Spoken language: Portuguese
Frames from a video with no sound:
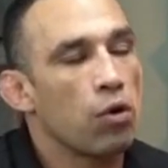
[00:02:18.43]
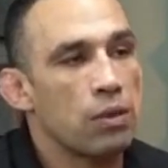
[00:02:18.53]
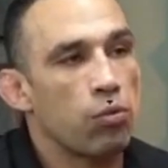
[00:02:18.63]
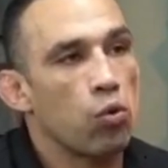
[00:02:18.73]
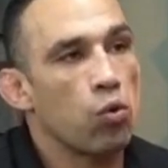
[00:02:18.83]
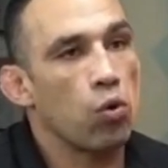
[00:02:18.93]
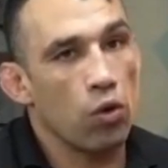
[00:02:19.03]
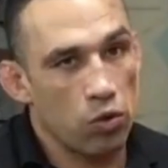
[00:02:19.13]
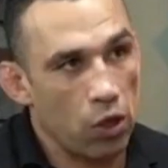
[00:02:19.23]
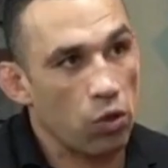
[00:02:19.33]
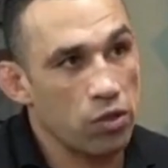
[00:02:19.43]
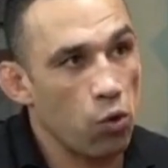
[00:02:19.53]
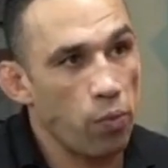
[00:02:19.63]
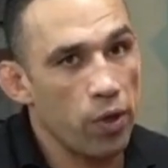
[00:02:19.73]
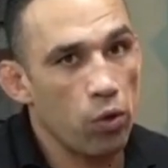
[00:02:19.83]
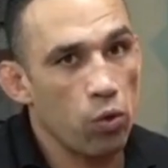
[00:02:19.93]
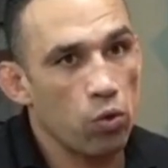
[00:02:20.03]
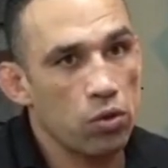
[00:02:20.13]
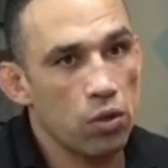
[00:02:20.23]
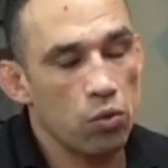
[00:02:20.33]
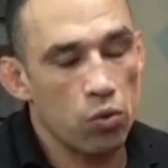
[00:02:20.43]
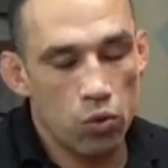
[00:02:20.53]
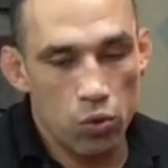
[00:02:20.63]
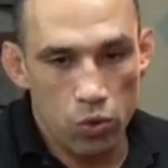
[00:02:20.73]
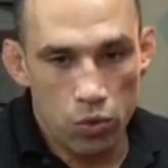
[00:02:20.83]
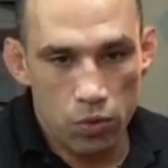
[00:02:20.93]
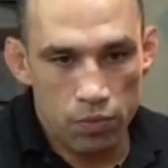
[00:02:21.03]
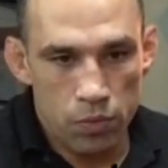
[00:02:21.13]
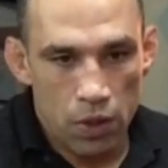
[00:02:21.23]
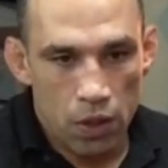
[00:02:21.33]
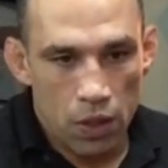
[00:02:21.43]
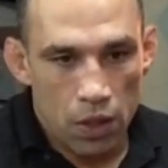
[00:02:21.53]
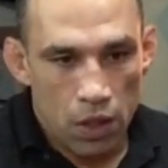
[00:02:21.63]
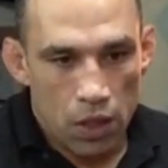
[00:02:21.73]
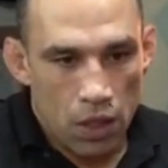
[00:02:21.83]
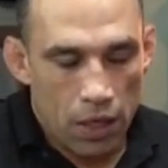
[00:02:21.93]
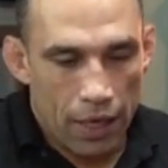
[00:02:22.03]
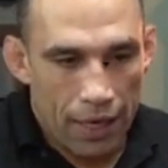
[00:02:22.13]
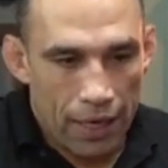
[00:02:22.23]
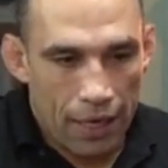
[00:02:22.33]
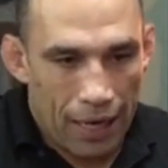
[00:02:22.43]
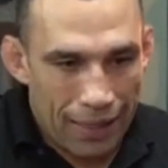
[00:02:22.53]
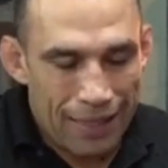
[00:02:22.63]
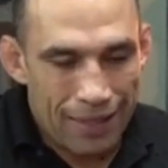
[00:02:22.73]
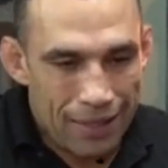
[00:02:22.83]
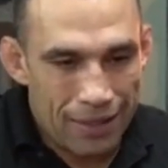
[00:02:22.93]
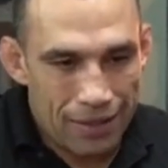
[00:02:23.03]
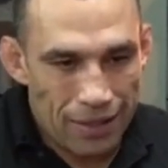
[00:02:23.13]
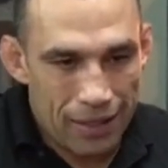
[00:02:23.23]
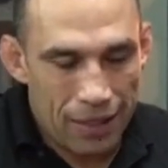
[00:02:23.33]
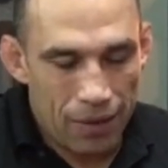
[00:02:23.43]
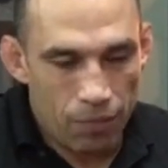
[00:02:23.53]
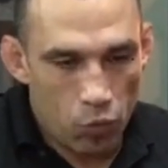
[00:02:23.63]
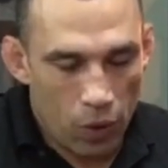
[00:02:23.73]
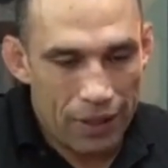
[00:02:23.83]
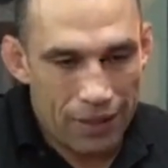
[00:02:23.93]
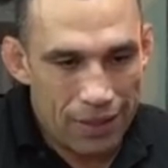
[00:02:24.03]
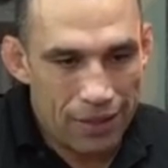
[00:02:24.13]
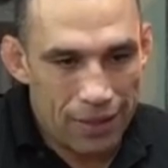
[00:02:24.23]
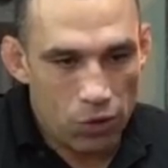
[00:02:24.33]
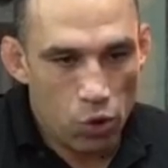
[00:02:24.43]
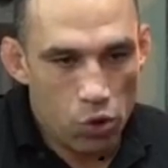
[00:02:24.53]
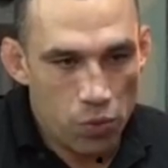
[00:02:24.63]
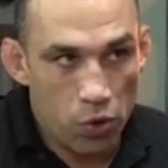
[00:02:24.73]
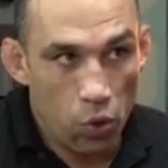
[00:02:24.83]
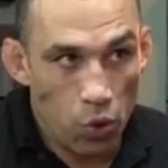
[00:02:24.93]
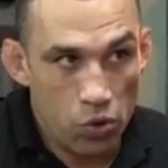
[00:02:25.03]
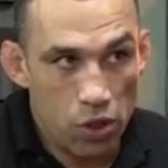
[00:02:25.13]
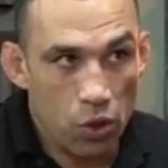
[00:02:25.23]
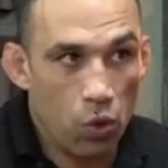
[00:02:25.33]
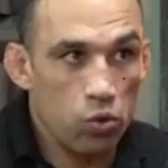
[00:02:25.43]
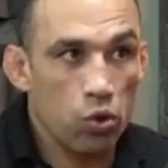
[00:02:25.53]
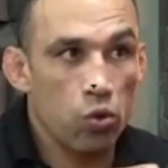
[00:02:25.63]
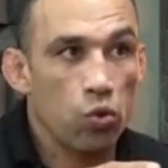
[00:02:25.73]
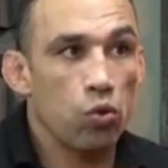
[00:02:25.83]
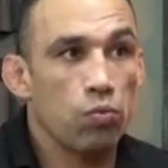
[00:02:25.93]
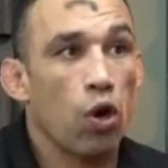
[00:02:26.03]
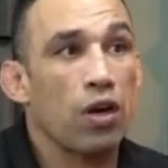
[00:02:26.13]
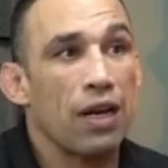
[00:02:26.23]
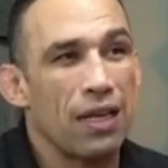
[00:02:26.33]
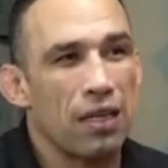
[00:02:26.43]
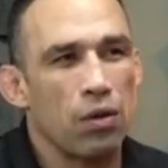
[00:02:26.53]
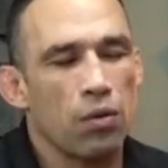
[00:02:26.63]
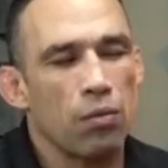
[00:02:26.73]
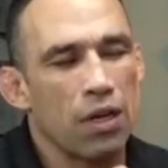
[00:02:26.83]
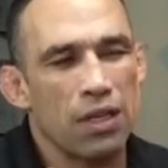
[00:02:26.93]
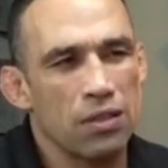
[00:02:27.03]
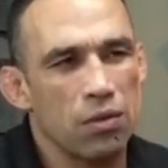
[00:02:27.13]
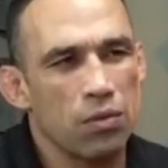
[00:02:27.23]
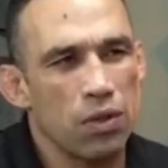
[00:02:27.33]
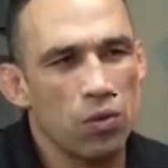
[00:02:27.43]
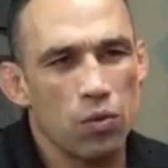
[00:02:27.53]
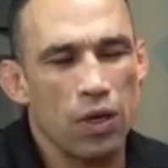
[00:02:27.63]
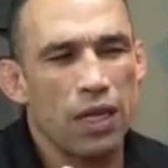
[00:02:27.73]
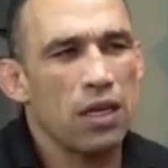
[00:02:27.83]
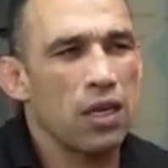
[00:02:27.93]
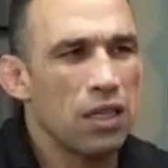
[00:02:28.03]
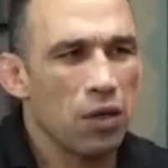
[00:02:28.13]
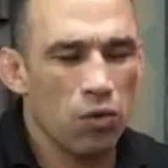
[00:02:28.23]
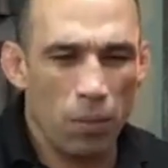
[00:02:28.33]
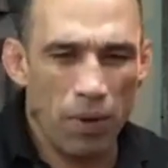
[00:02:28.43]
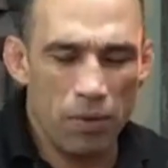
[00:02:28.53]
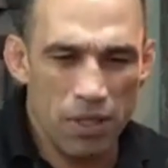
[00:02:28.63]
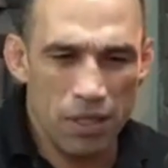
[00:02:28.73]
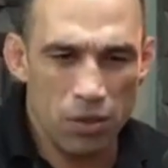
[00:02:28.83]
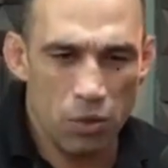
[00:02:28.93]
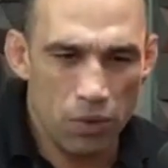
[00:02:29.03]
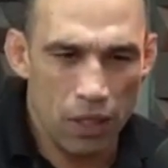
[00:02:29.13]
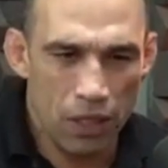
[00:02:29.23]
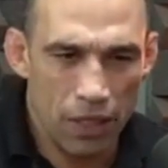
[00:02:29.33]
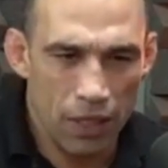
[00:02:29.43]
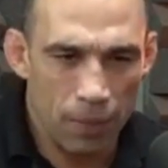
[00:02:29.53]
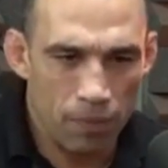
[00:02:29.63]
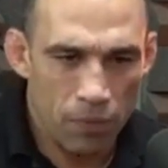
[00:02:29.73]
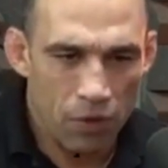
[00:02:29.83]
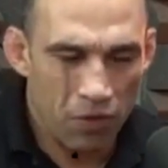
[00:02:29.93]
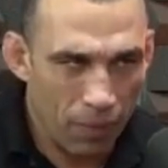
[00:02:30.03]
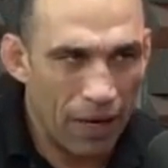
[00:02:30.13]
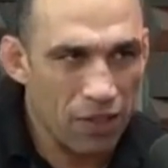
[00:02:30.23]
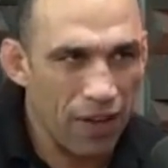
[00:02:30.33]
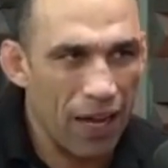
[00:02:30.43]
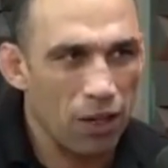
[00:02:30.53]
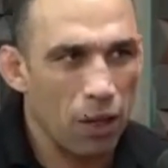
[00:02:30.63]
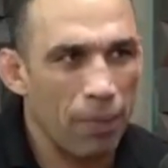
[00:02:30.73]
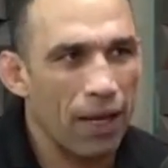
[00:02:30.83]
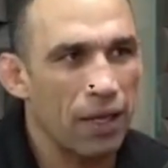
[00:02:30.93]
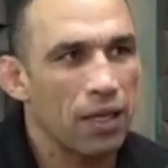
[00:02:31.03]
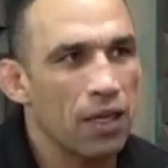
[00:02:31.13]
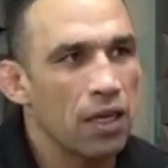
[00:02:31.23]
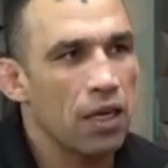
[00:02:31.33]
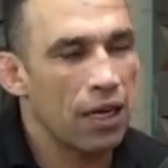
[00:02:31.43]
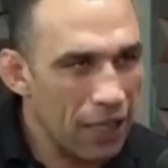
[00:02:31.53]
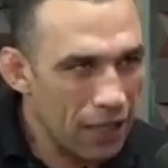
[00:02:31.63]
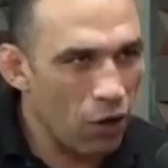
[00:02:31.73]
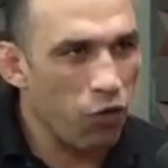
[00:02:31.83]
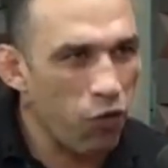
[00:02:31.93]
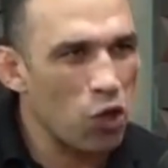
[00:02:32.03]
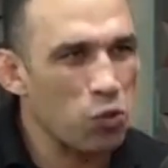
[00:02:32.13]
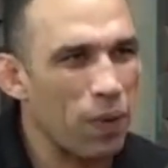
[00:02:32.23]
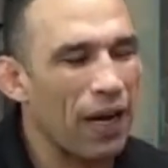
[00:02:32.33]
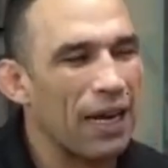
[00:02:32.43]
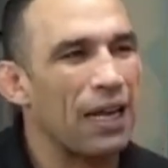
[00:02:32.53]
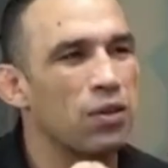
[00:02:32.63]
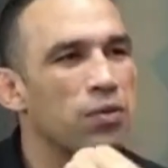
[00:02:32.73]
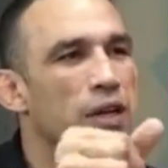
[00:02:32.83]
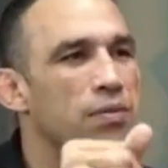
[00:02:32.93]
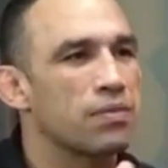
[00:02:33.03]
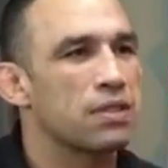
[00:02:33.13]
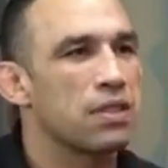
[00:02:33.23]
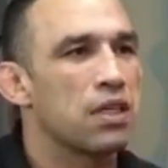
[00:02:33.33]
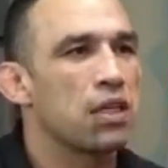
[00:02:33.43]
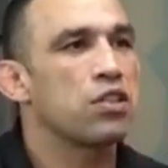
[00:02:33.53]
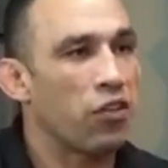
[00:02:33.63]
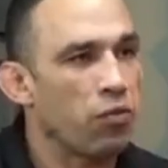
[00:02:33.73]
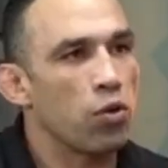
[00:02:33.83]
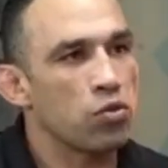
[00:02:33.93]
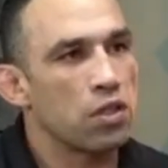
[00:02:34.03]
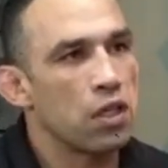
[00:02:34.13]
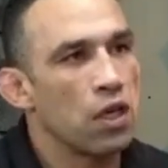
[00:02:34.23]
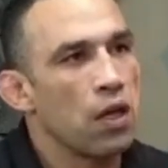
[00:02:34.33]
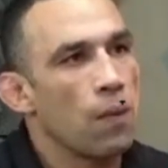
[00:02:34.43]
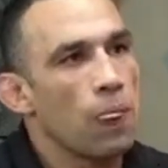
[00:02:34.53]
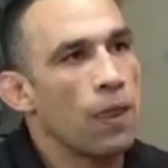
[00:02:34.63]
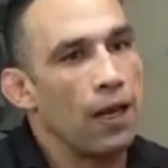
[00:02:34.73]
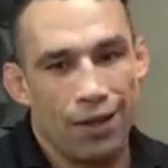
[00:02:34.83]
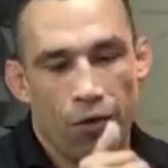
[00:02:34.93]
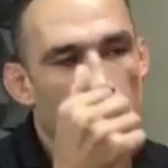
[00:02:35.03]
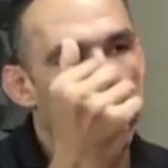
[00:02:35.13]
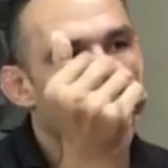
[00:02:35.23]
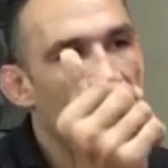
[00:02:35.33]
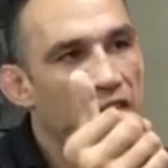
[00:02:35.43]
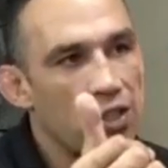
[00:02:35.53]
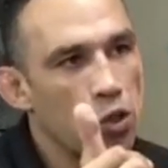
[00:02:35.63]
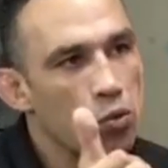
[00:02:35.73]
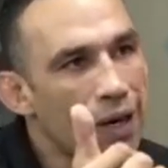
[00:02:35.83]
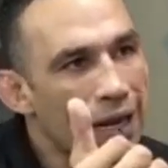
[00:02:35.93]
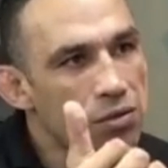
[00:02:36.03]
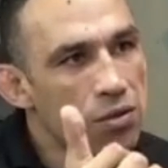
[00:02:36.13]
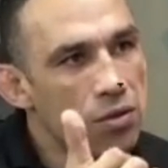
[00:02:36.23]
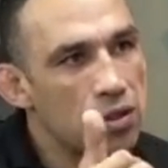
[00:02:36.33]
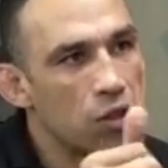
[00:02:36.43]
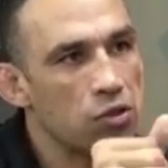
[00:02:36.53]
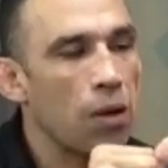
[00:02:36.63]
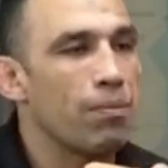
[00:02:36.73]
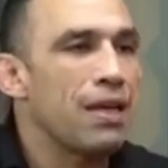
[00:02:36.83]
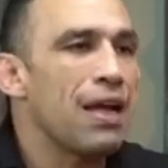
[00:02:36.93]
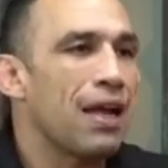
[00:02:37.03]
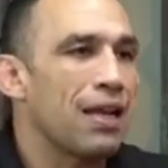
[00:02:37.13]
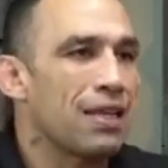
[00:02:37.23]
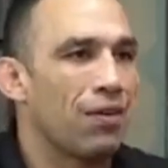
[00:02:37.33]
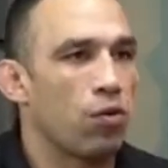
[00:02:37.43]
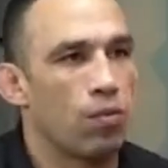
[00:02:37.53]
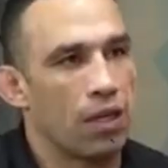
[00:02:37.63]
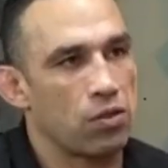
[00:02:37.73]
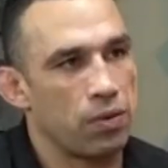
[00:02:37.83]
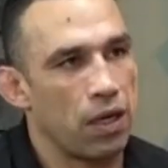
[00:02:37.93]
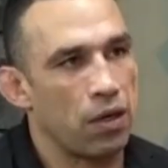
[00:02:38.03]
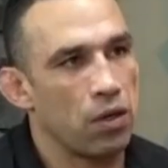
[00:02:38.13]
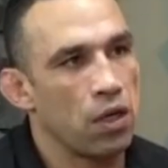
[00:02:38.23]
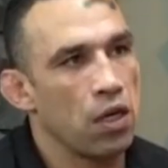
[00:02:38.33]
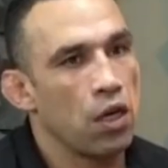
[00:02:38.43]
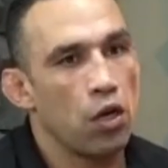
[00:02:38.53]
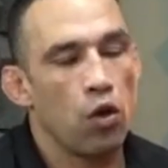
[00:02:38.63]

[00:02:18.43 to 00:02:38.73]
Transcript: Por exemplo, eu, já aconteceu comigo contra o é, ADCC, no ADCC 2011, contra Boa. o Brock Lesnar. Não, o Brock Lesnar não, é o, aquele grandão também, me esqueci o nome dele. É mais velho também. Grandão, forte pra caralho, velho. Jeff Monson? Jeff Monson. Ele tava com uma faixa no braço. Pronto. Eu sabia que ele tava com o braço mesmo. No braço.